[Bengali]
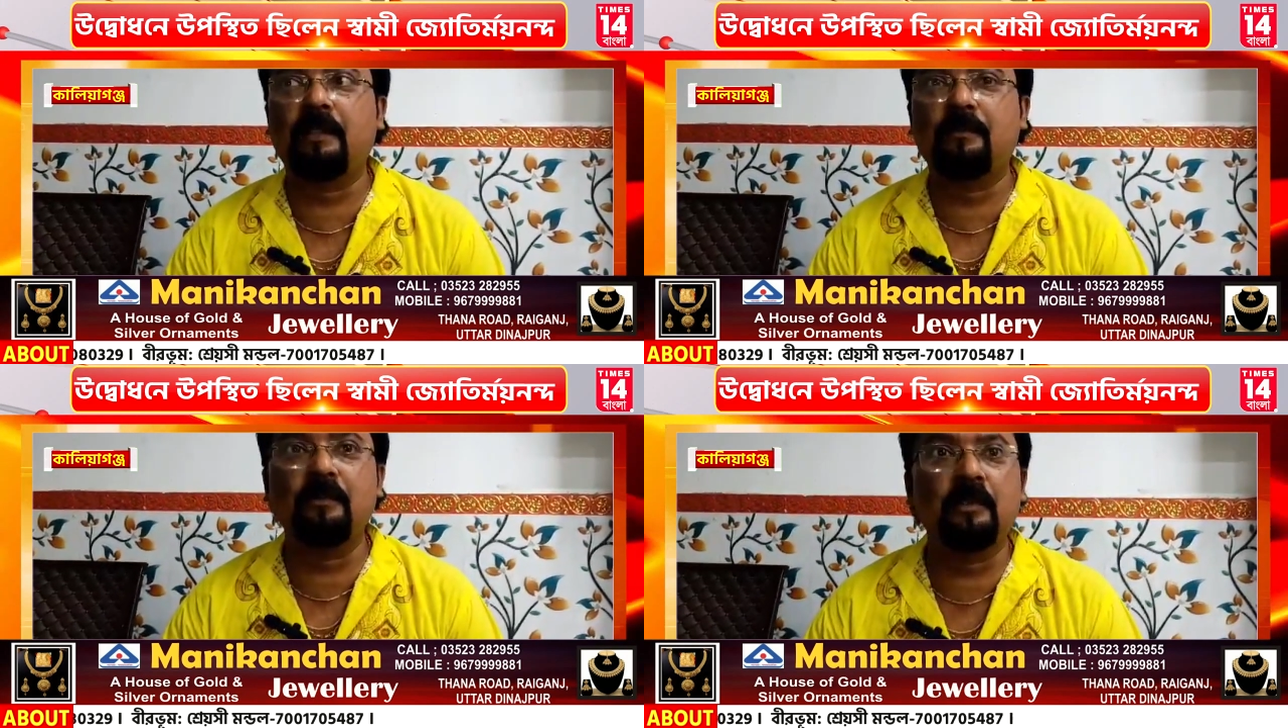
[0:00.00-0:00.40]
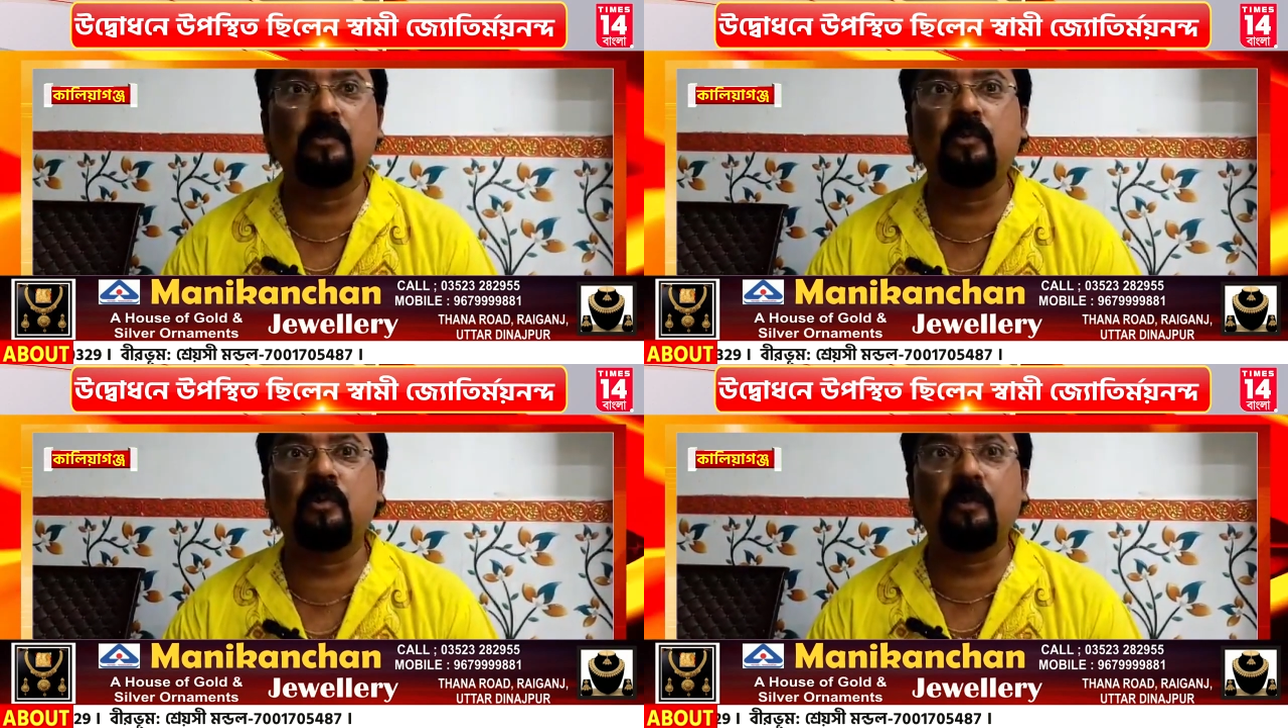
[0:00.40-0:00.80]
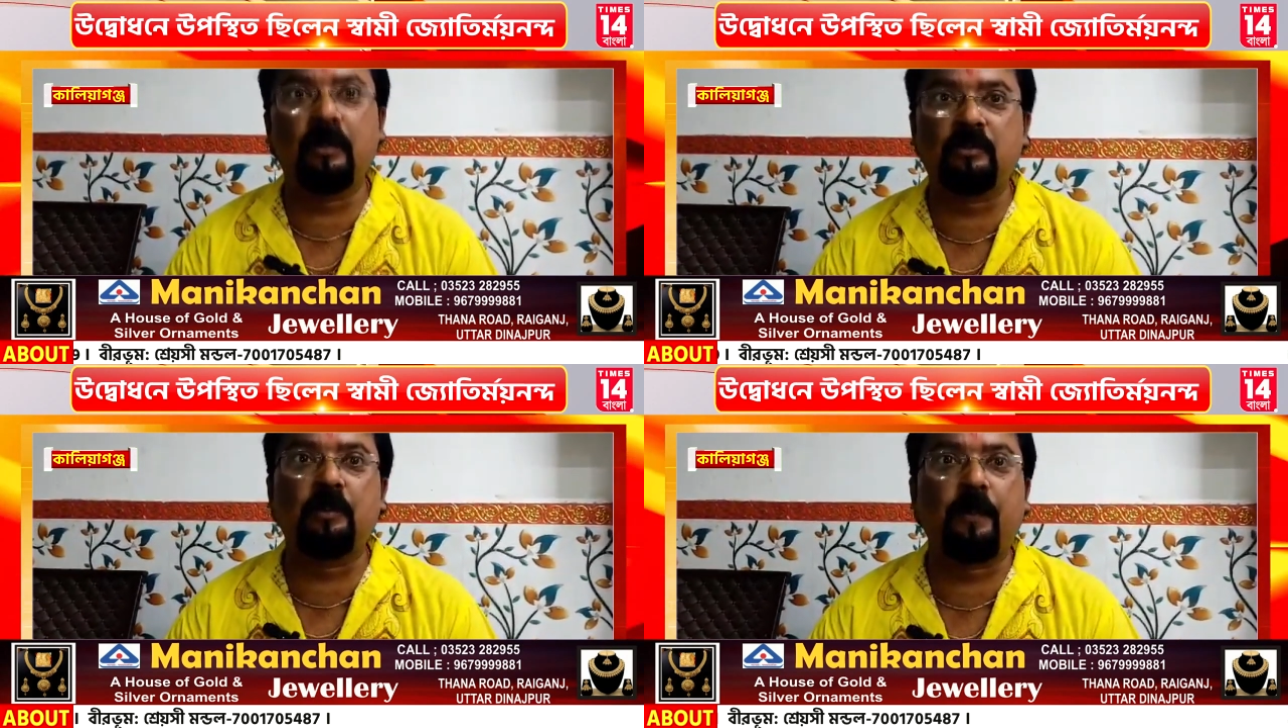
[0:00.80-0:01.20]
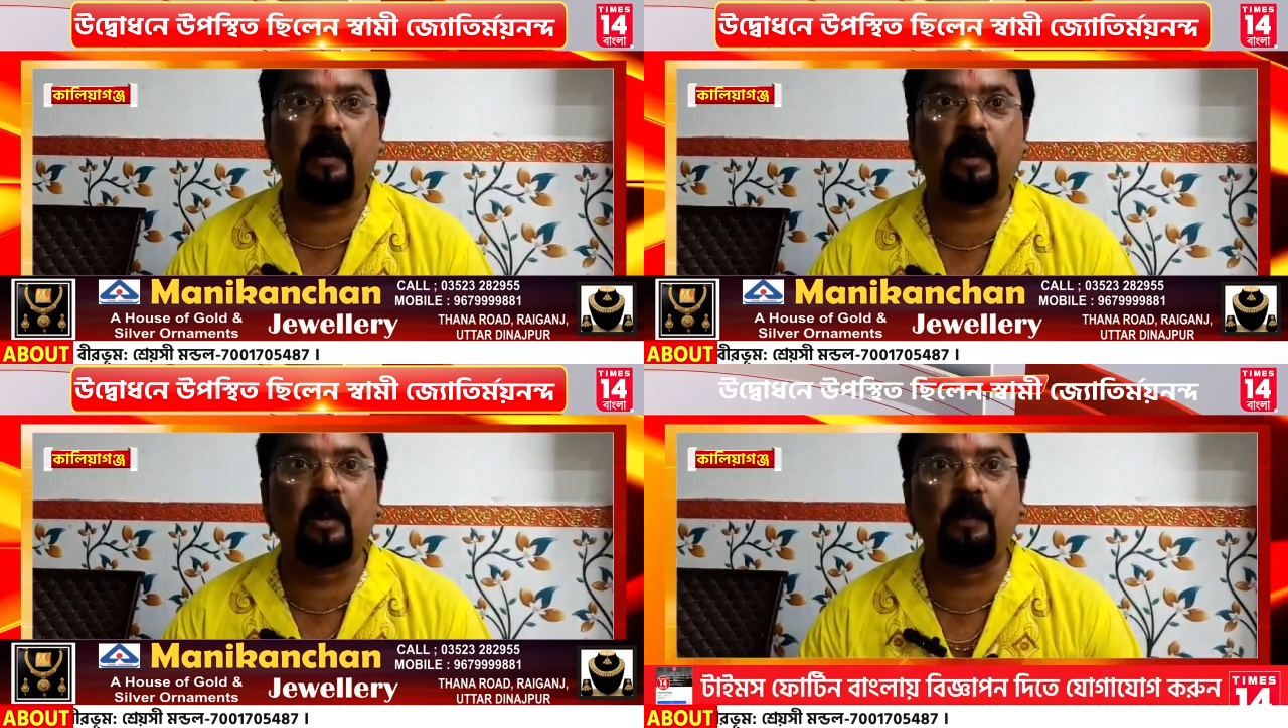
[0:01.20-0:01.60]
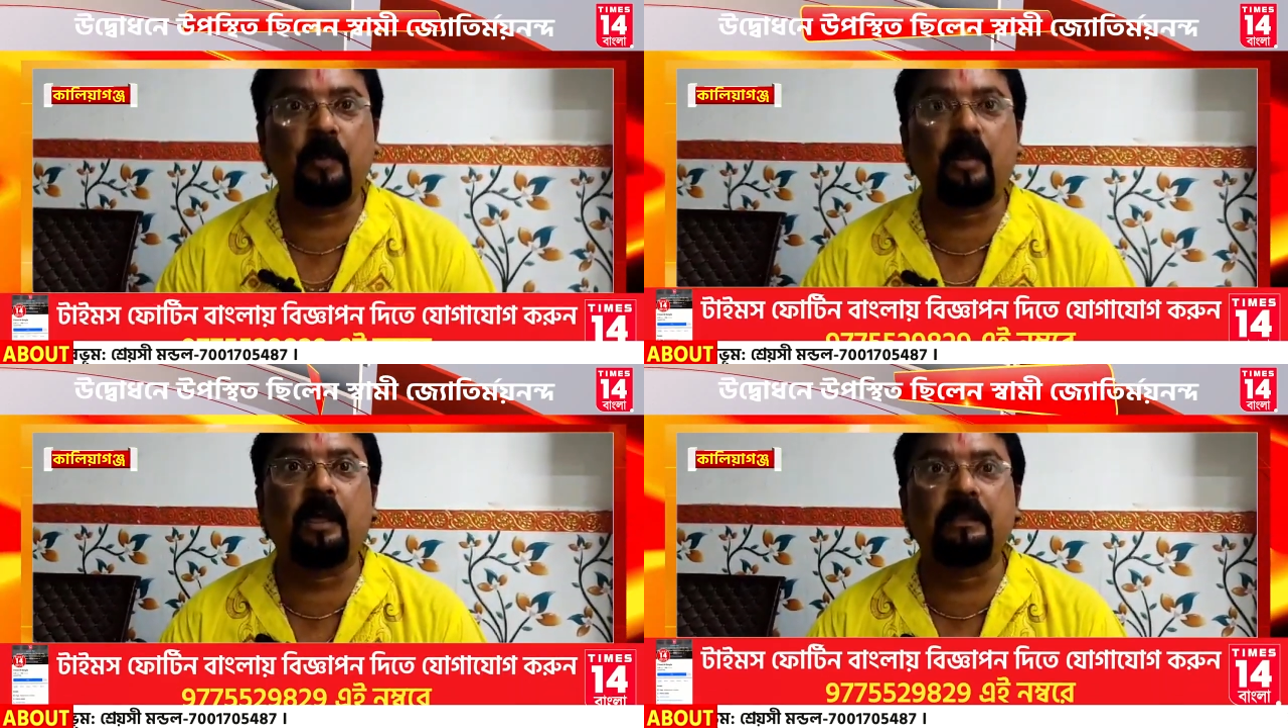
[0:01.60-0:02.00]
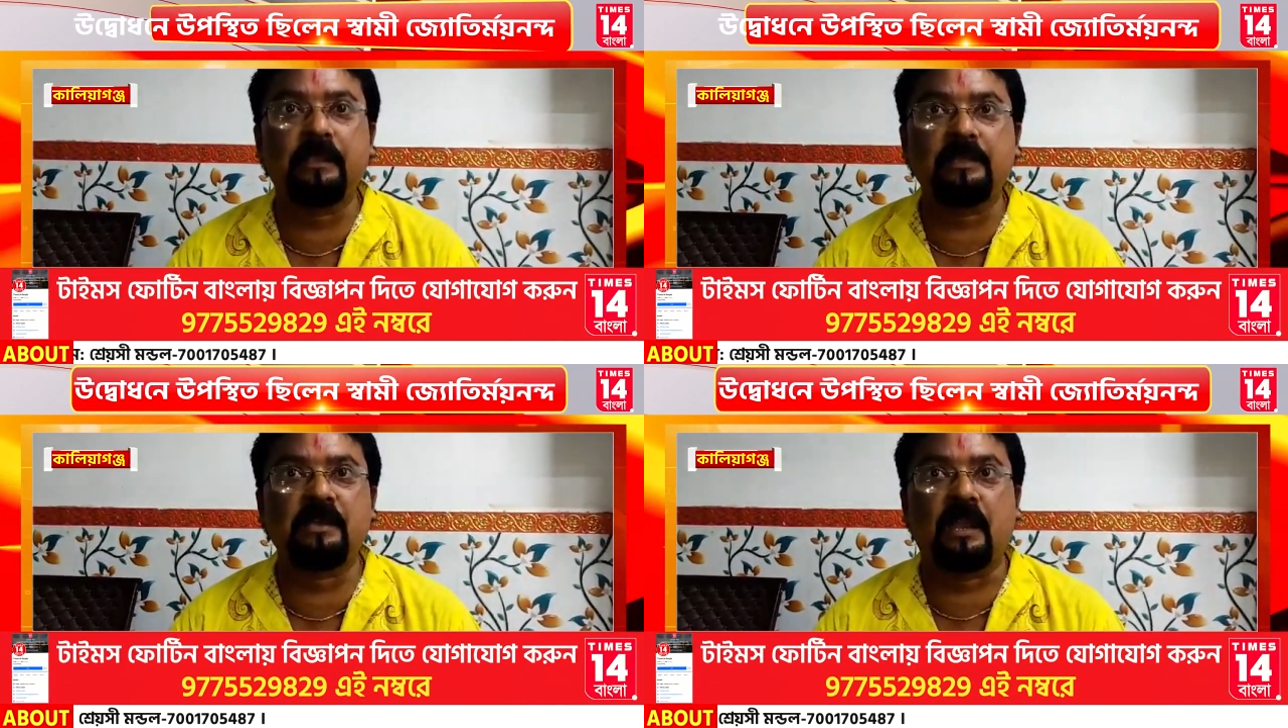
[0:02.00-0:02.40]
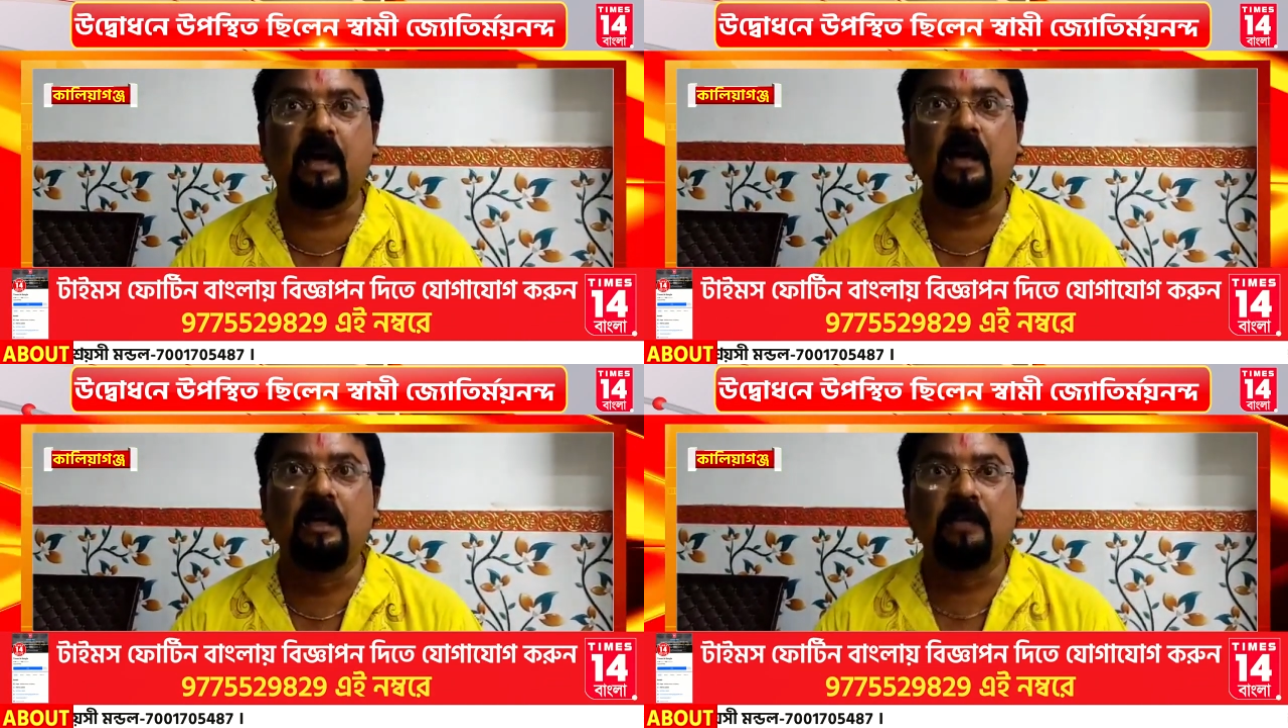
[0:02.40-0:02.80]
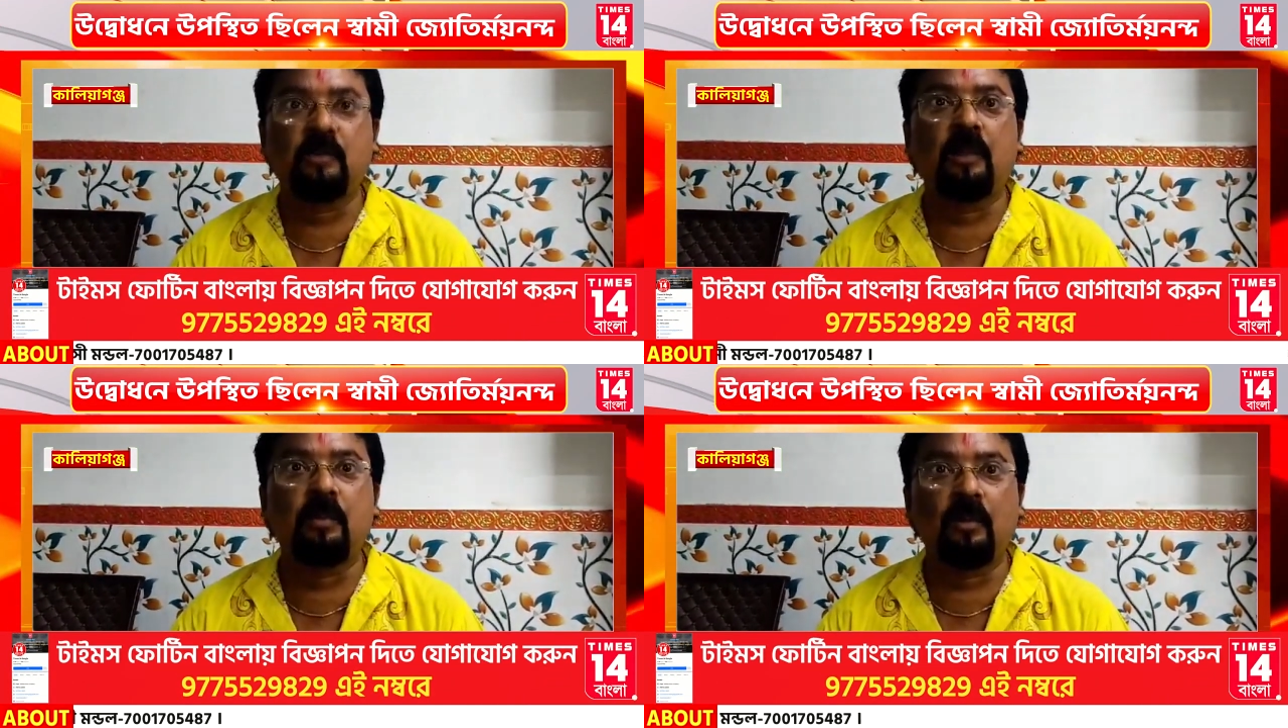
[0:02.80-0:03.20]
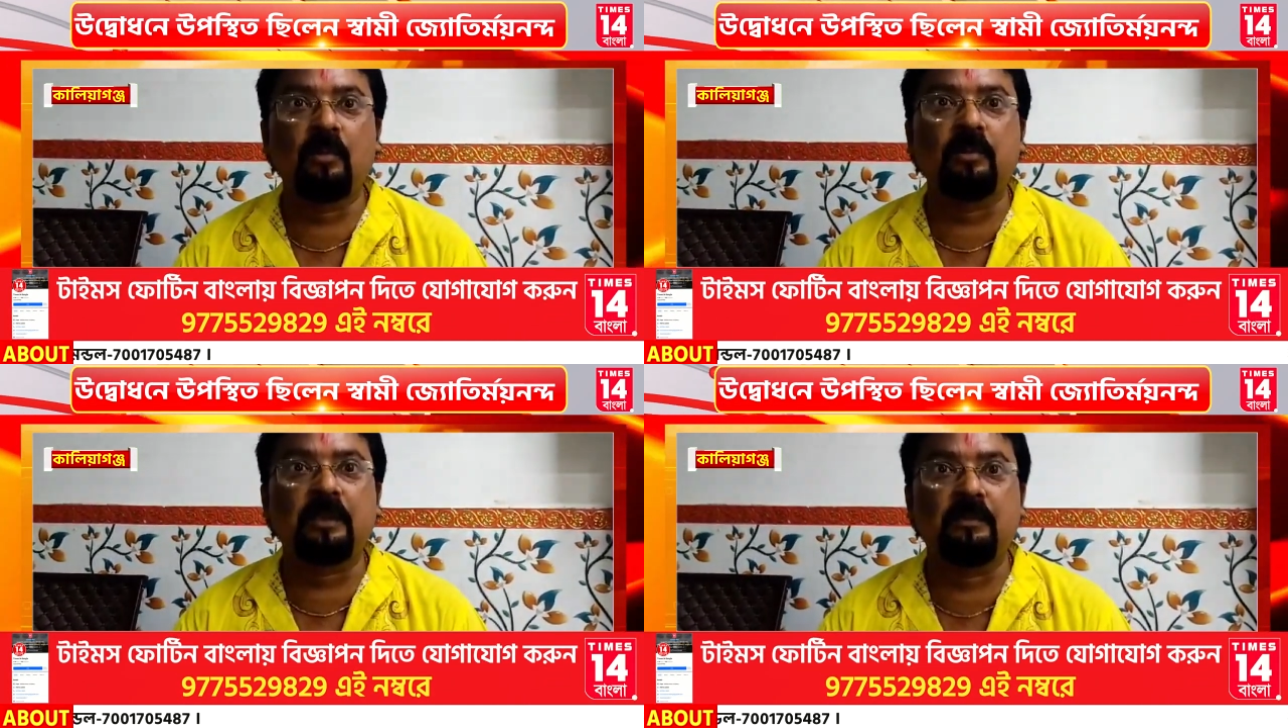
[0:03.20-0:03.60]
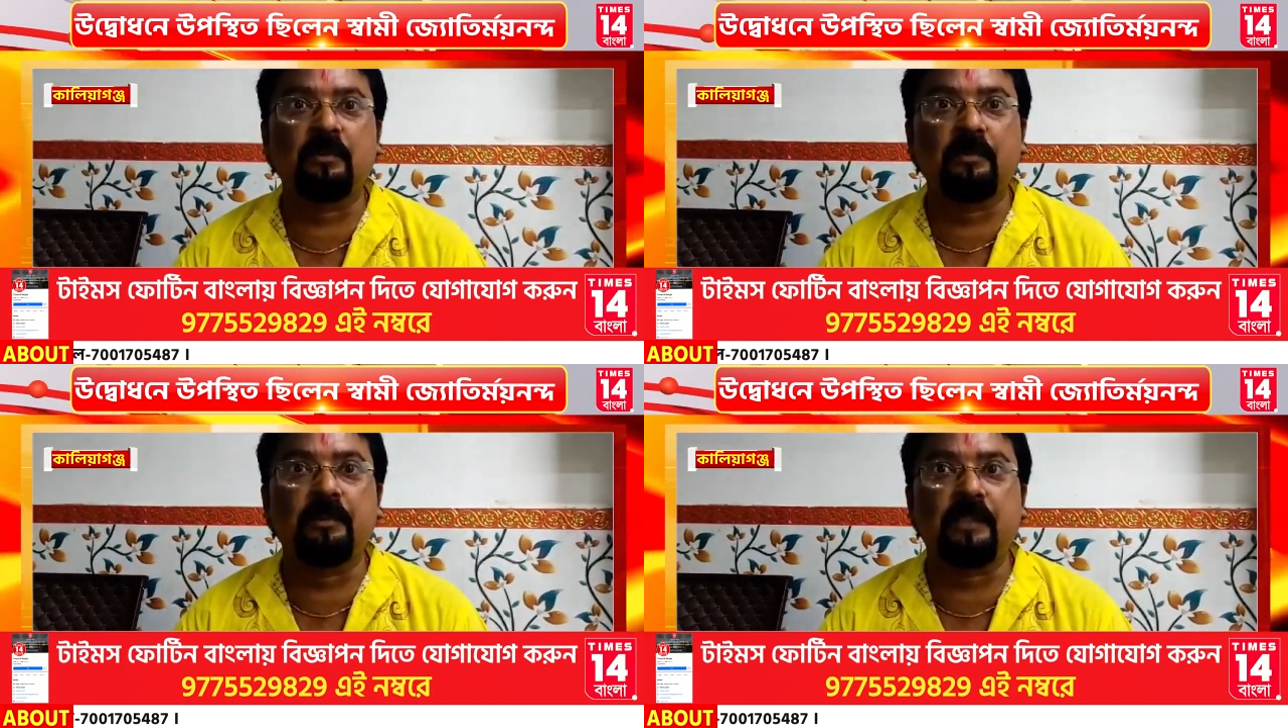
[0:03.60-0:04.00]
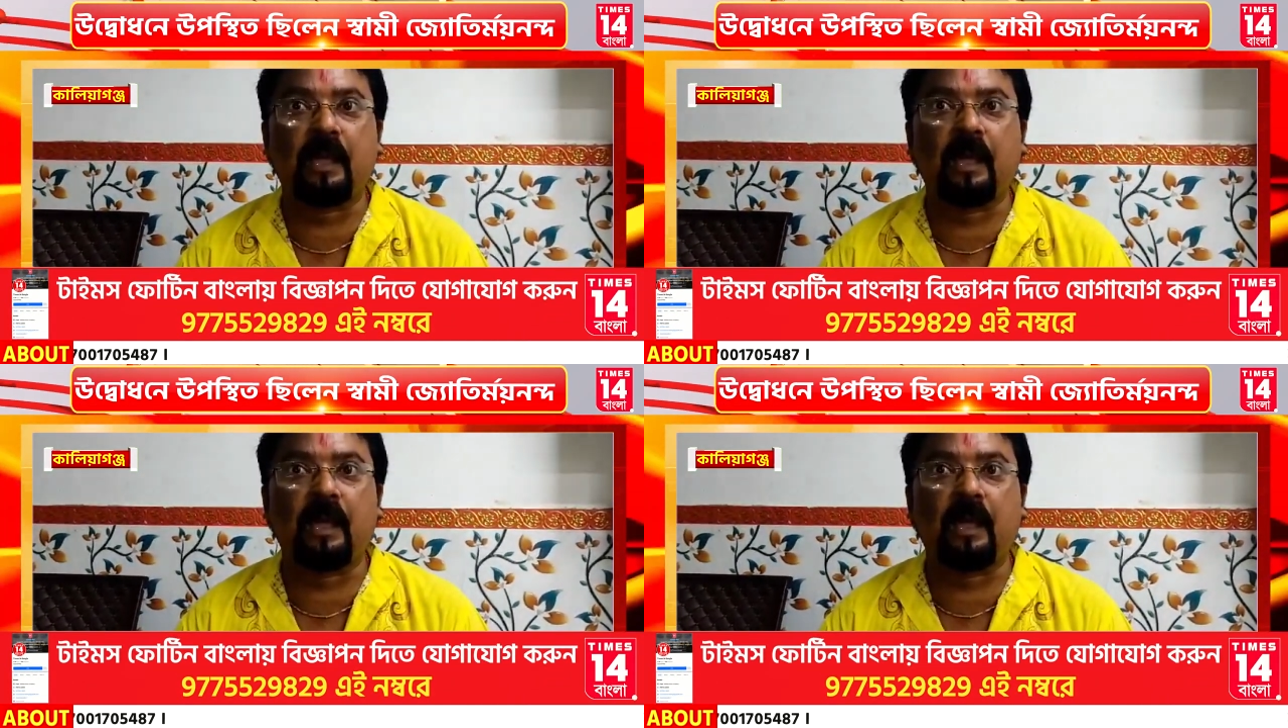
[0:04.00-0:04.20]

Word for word: নাটমন্দিরে দুদিন মাত্র পাওয়া গেল পুরোটা ইতিহাস জানা জন্মলগ্ন থেকে মোটামুটি